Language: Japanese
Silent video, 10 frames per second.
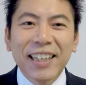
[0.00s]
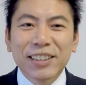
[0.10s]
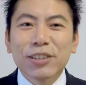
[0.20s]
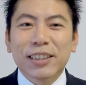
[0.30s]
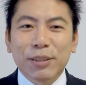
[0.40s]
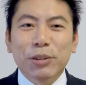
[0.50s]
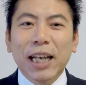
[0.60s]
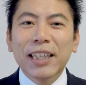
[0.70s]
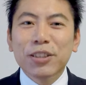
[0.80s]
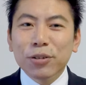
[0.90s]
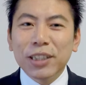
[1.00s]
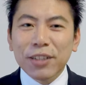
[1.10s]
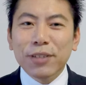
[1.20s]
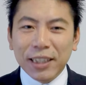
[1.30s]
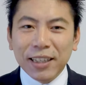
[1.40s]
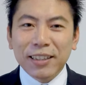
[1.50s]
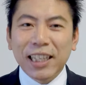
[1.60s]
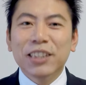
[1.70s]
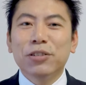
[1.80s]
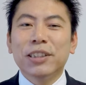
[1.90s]
そうですね、もう大腸菌はね、
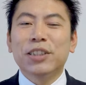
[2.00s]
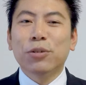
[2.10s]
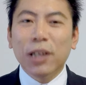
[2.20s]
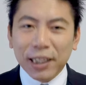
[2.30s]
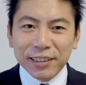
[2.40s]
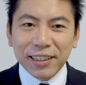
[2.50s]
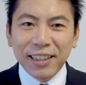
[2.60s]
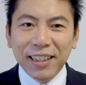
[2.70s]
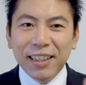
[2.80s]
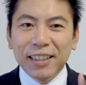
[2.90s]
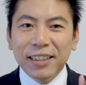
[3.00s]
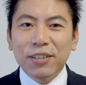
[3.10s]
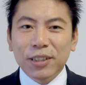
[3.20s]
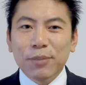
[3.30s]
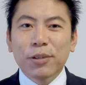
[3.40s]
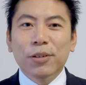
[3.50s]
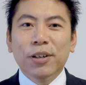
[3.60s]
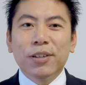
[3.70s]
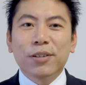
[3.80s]
大腸菌でしょうがないです。なのでも